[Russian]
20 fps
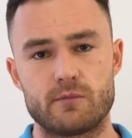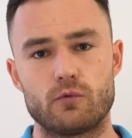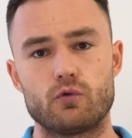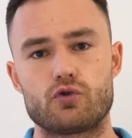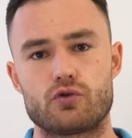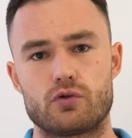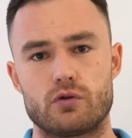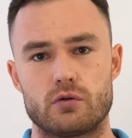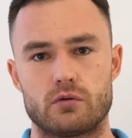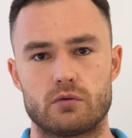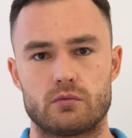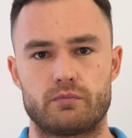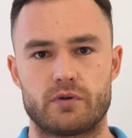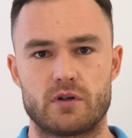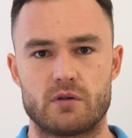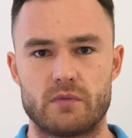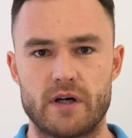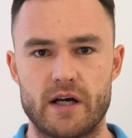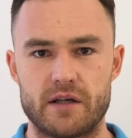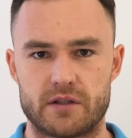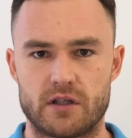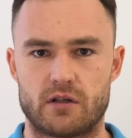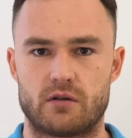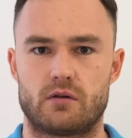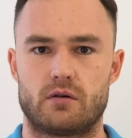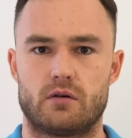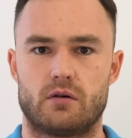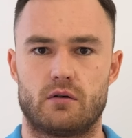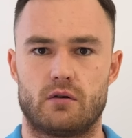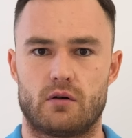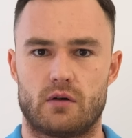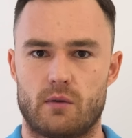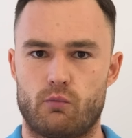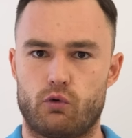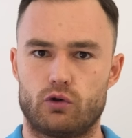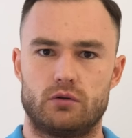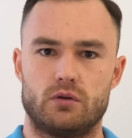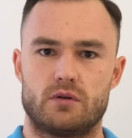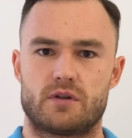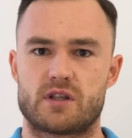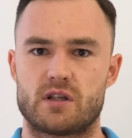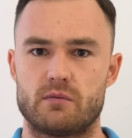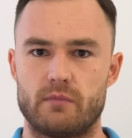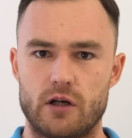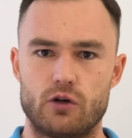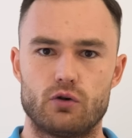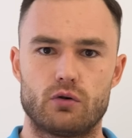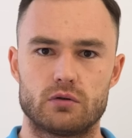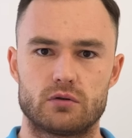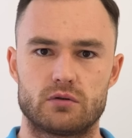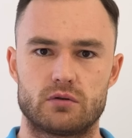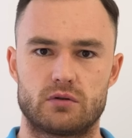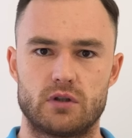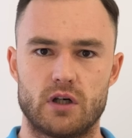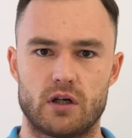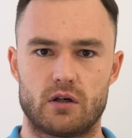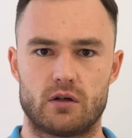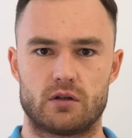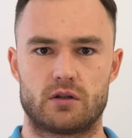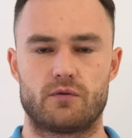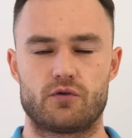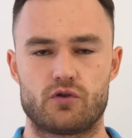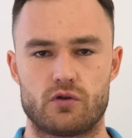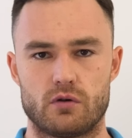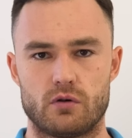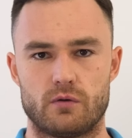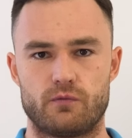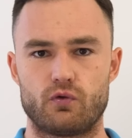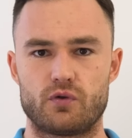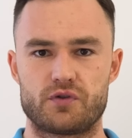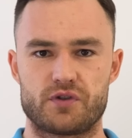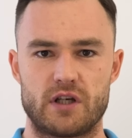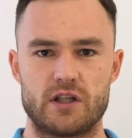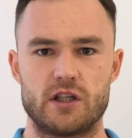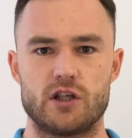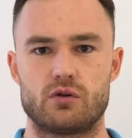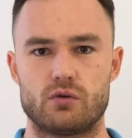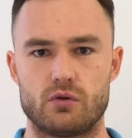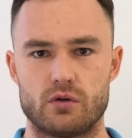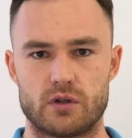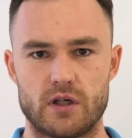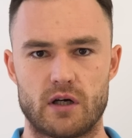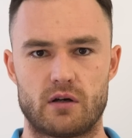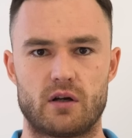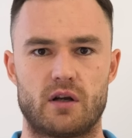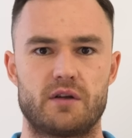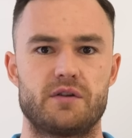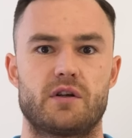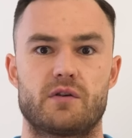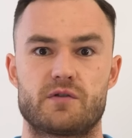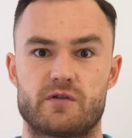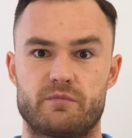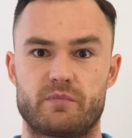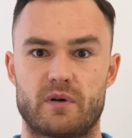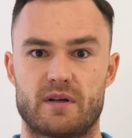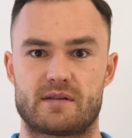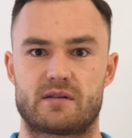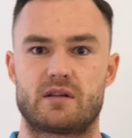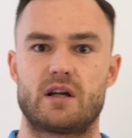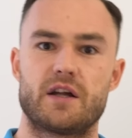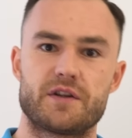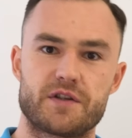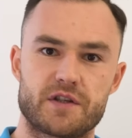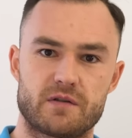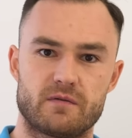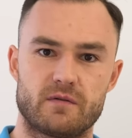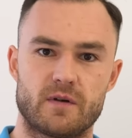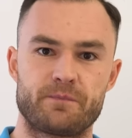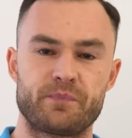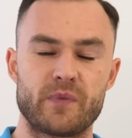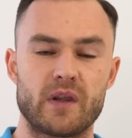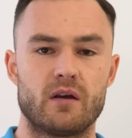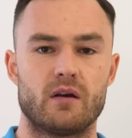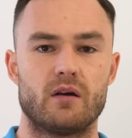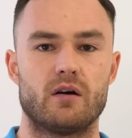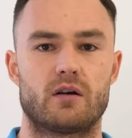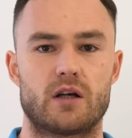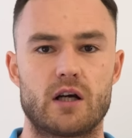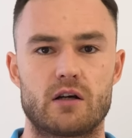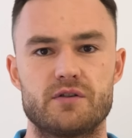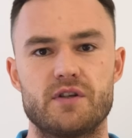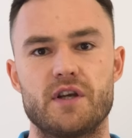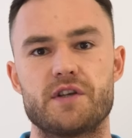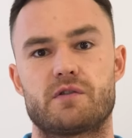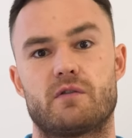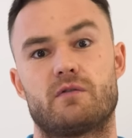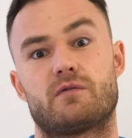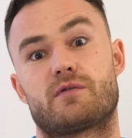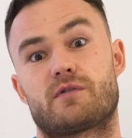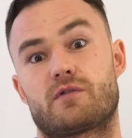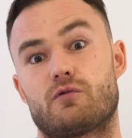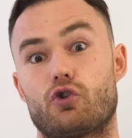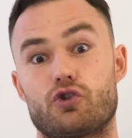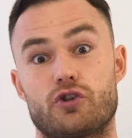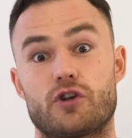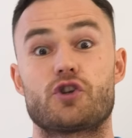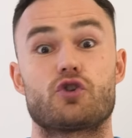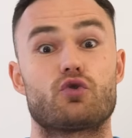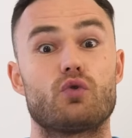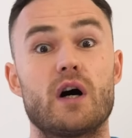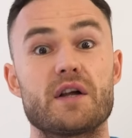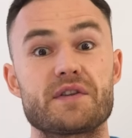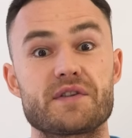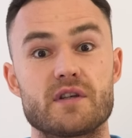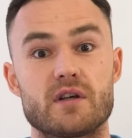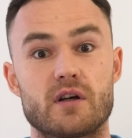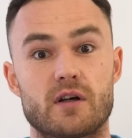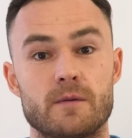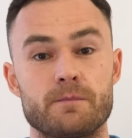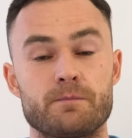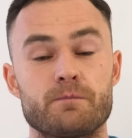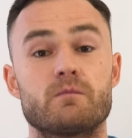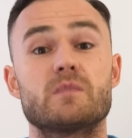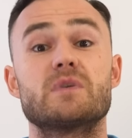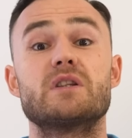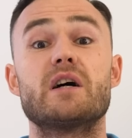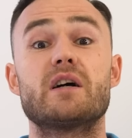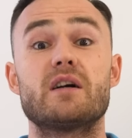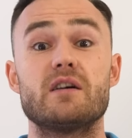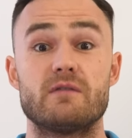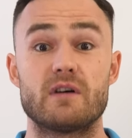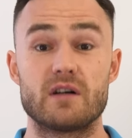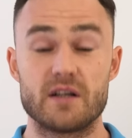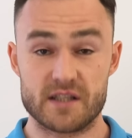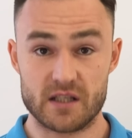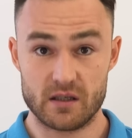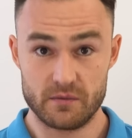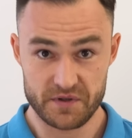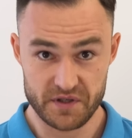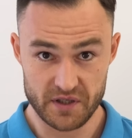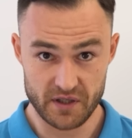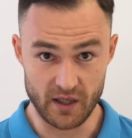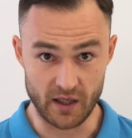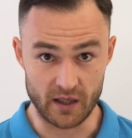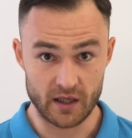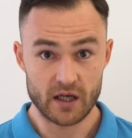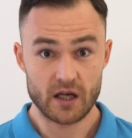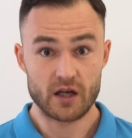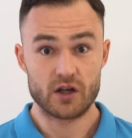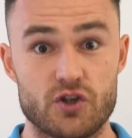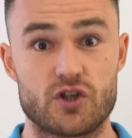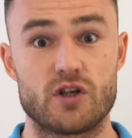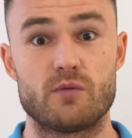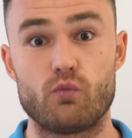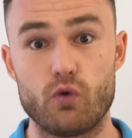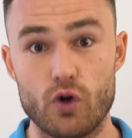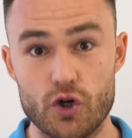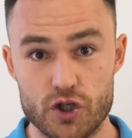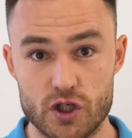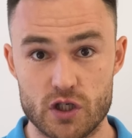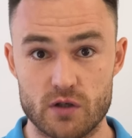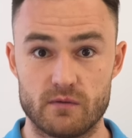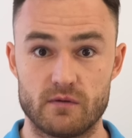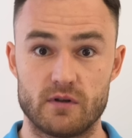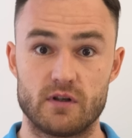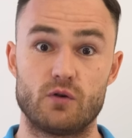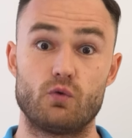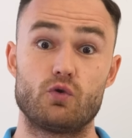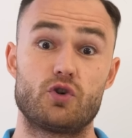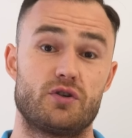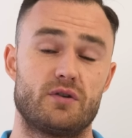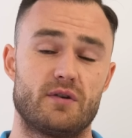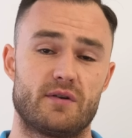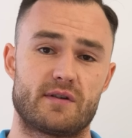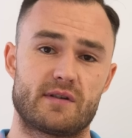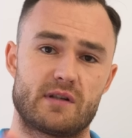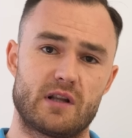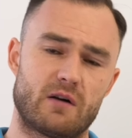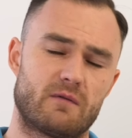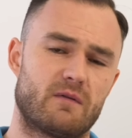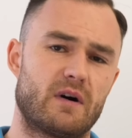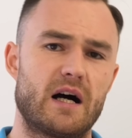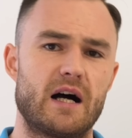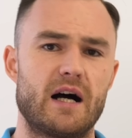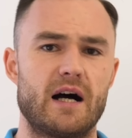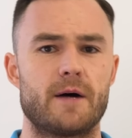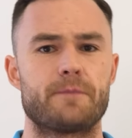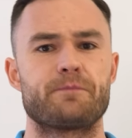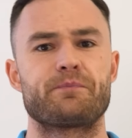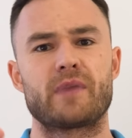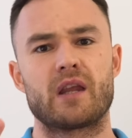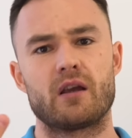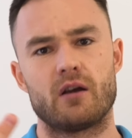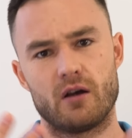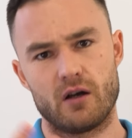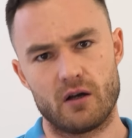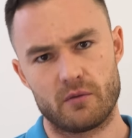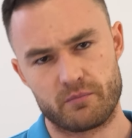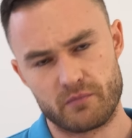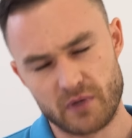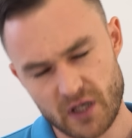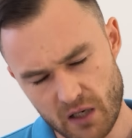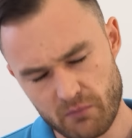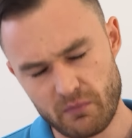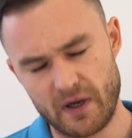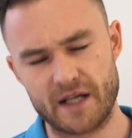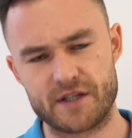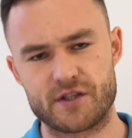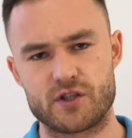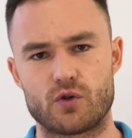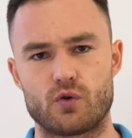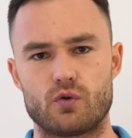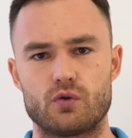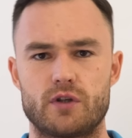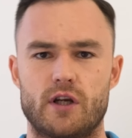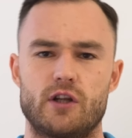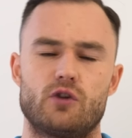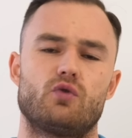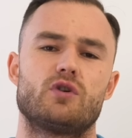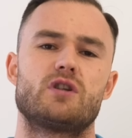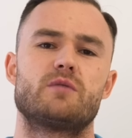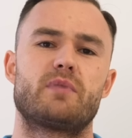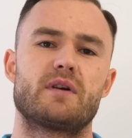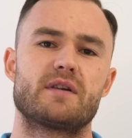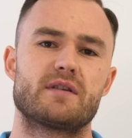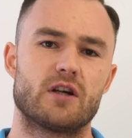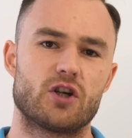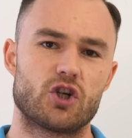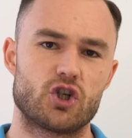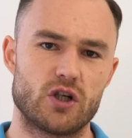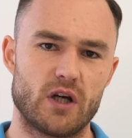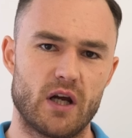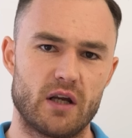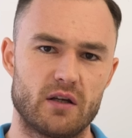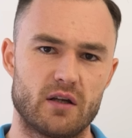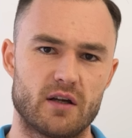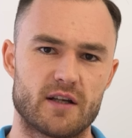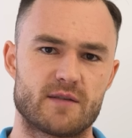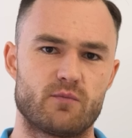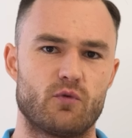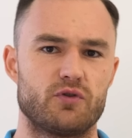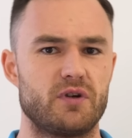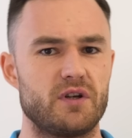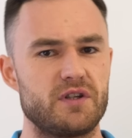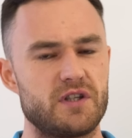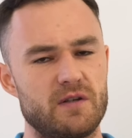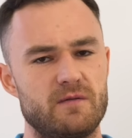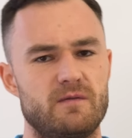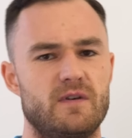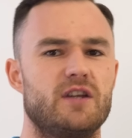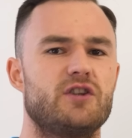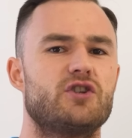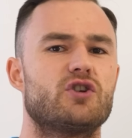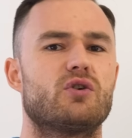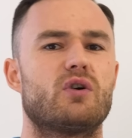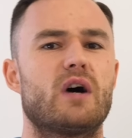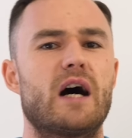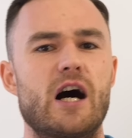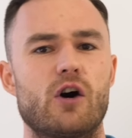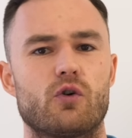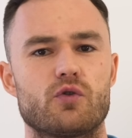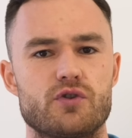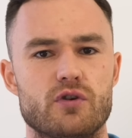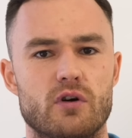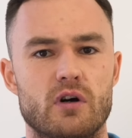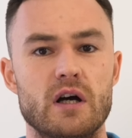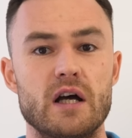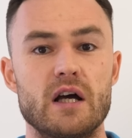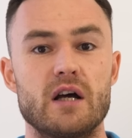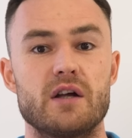тем лучше он понимает, как работает самолет, как это все функционирует, как ориентируется в пространстве, как действует в сложных ситуациях так и в английском языке. Чем больше вы учите слова, грамматику, тренируете произношение, смотрите видео, аудио,